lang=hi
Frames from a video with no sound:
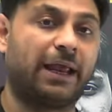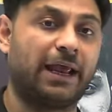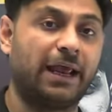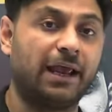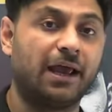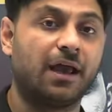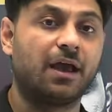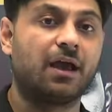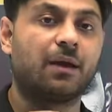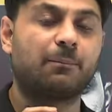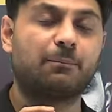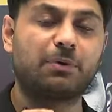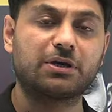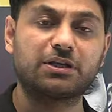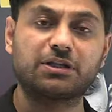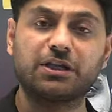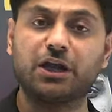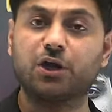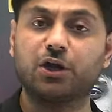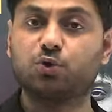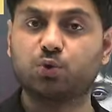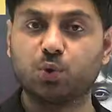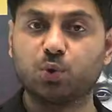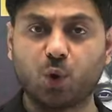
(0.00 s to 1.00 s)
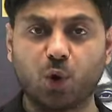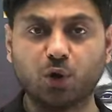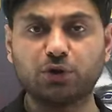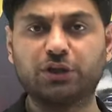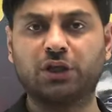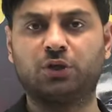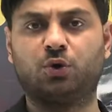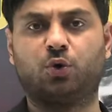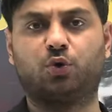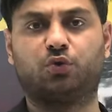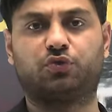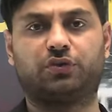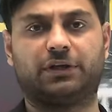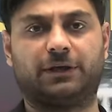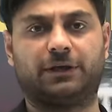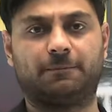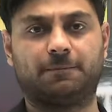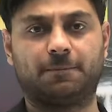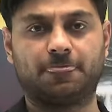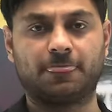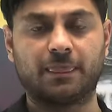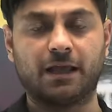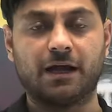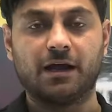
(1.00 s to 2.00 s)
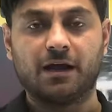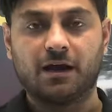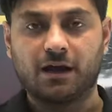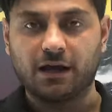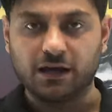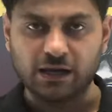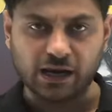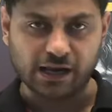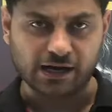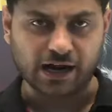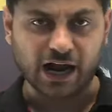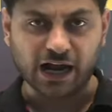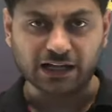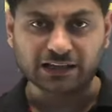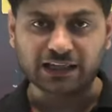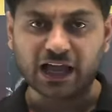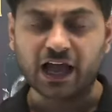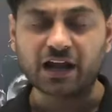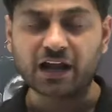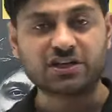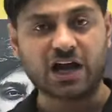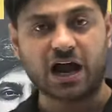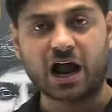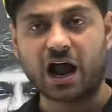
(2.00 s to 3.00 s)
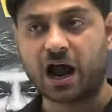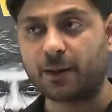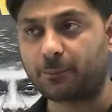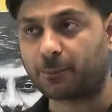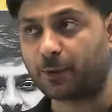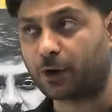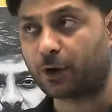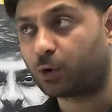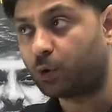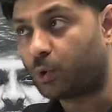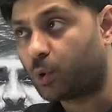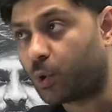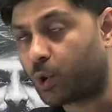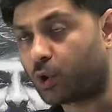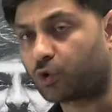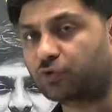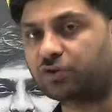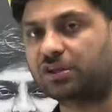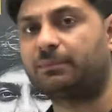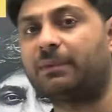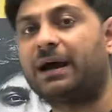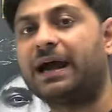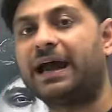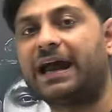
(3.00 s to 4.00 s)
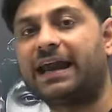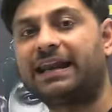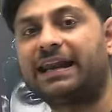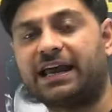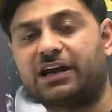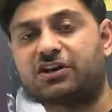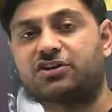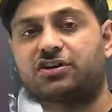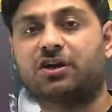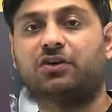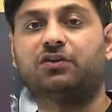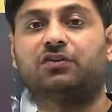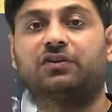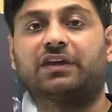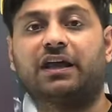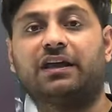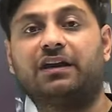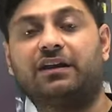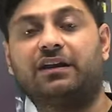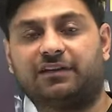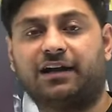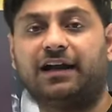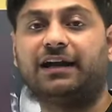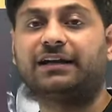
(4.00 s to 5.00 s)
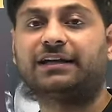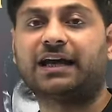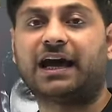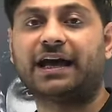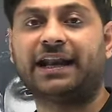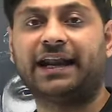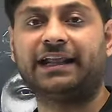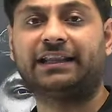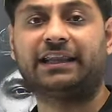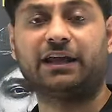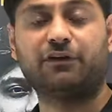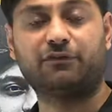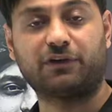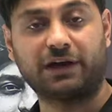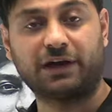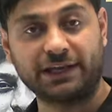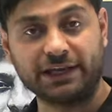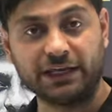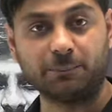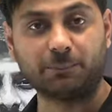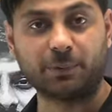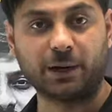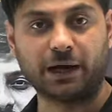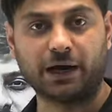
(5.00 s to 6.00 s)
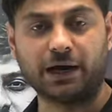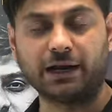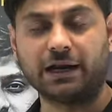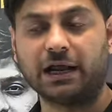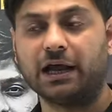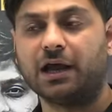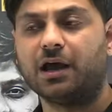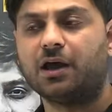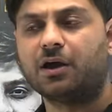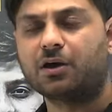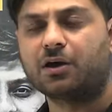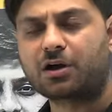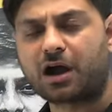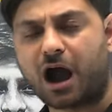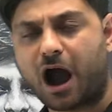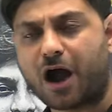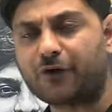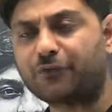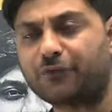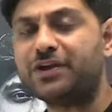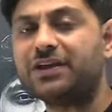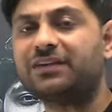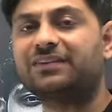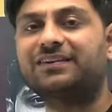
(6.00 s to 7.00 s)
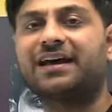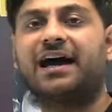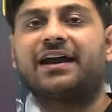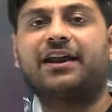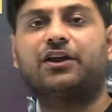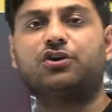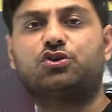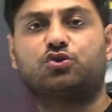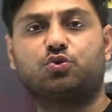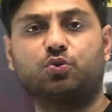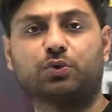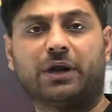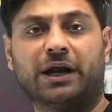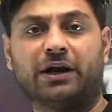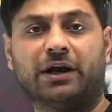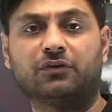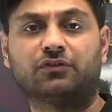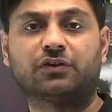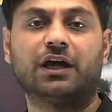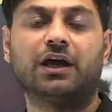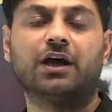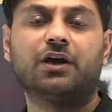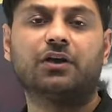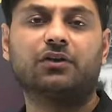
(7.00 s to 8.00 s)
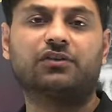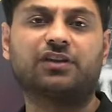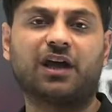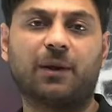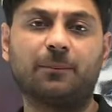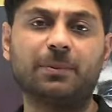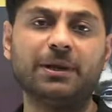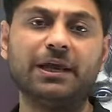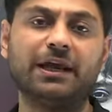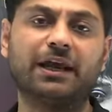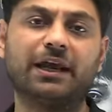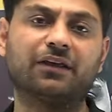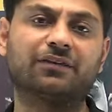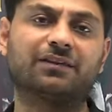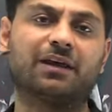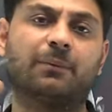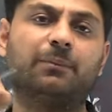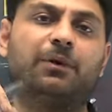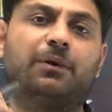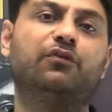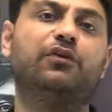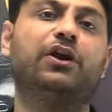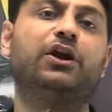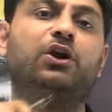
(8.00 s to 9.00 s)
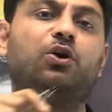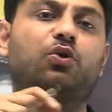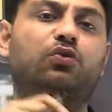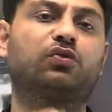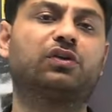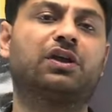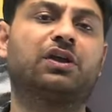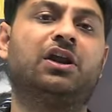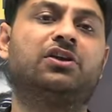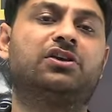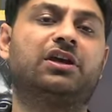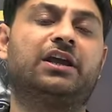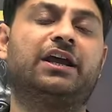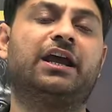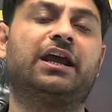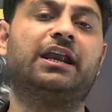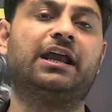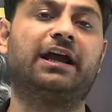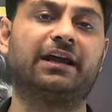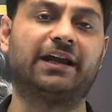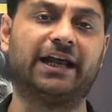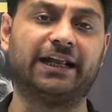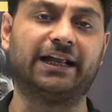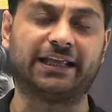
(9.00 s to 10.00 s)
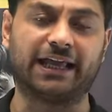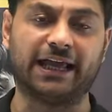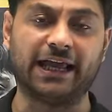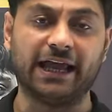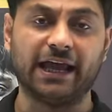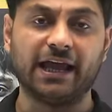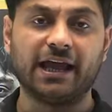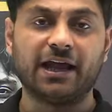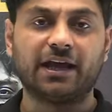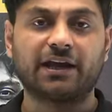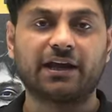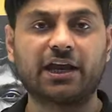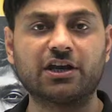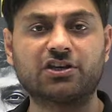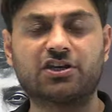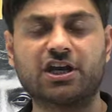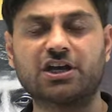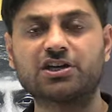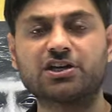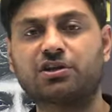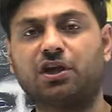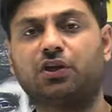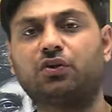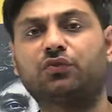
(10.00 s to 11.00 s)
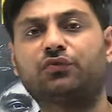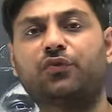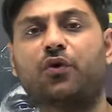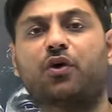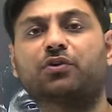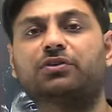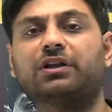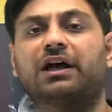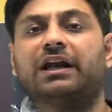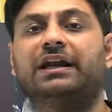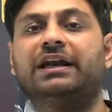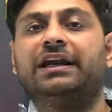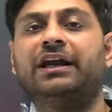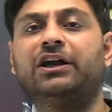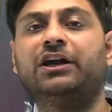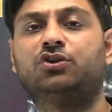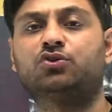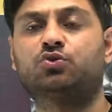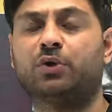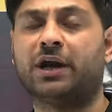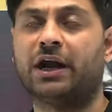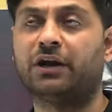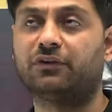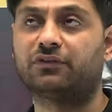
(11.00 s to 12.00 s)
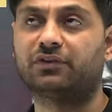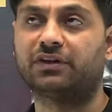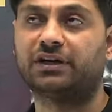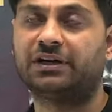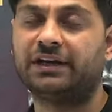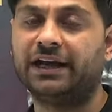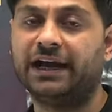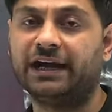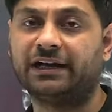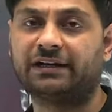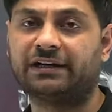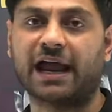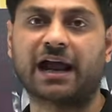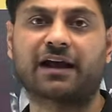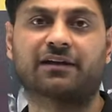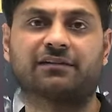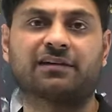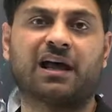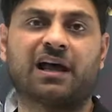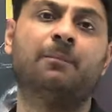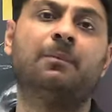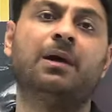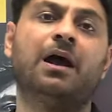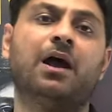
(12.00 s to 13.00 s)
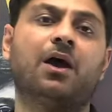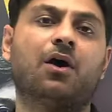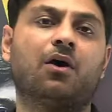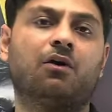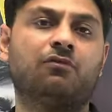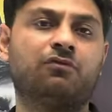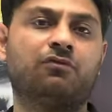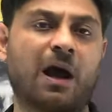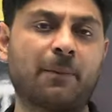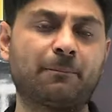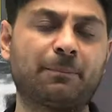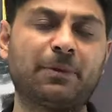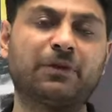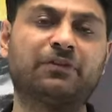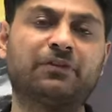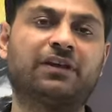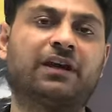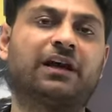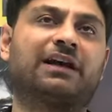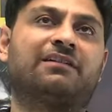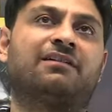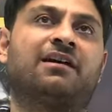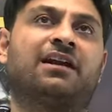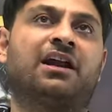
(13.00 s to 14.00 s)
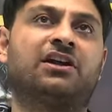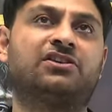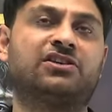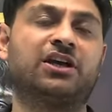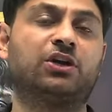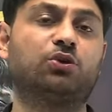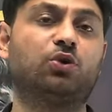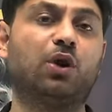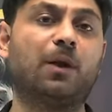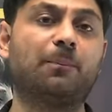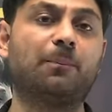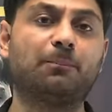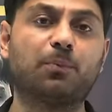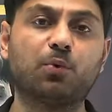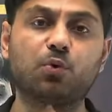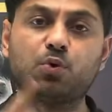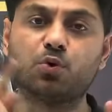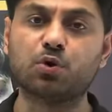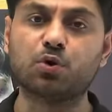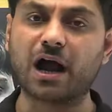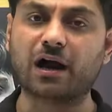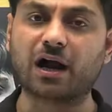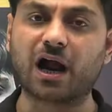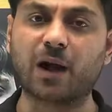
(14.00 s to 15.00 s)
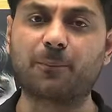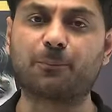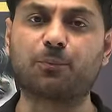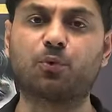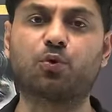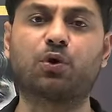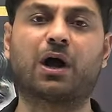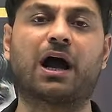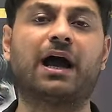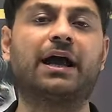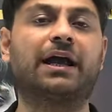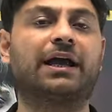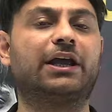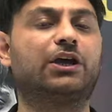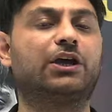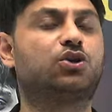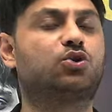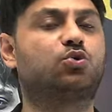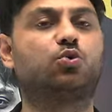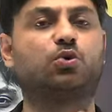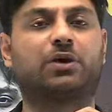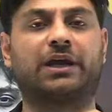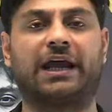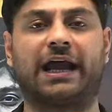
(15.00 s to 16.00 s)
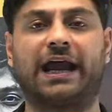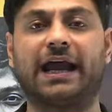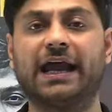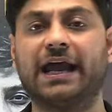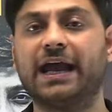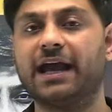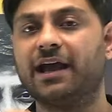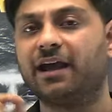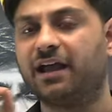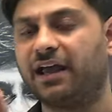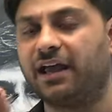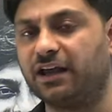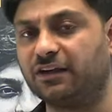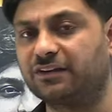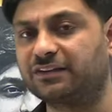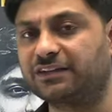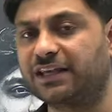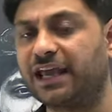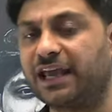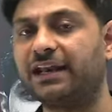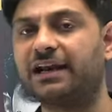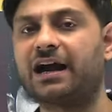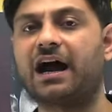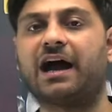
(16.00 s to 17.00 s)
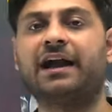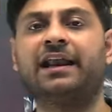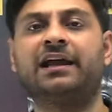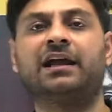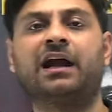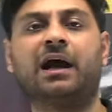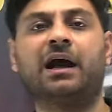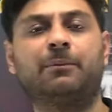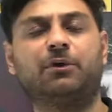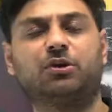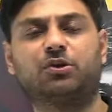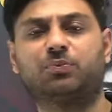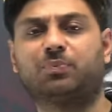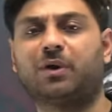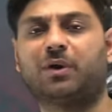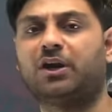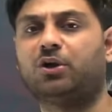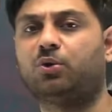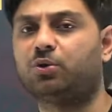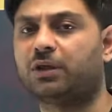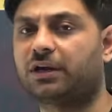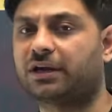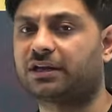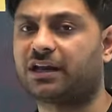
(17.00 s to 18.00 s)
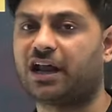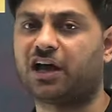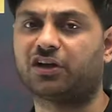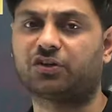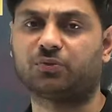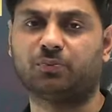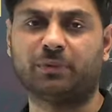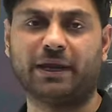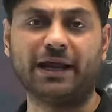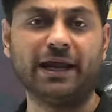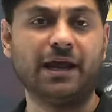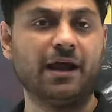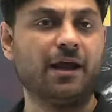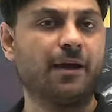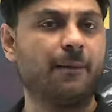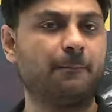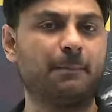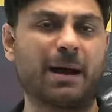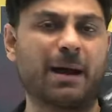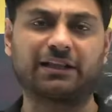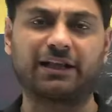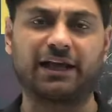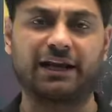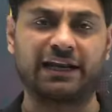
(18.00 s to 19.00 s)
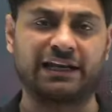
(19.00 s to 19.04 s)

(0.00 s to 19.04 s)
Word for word: पे पिछले दो दिनों से लगातार जहां पर लोकसभा इलेक्शंस के रिजल्ट आ रहे थे वहीं पर काफी सारे स्टूडेंट्स सभी के सभी वीडियोस के नीचे ये लिख रहे थे कि जस्टिस फॉर द नीट स्टूडेंट्स नीट का एग्जाम वापस से करवाना चाहिए तो ये पूरा का पूरा इश्यू क्या है इसके रिगार्डिंग हम इस पर्टिकुलर क्लास में बात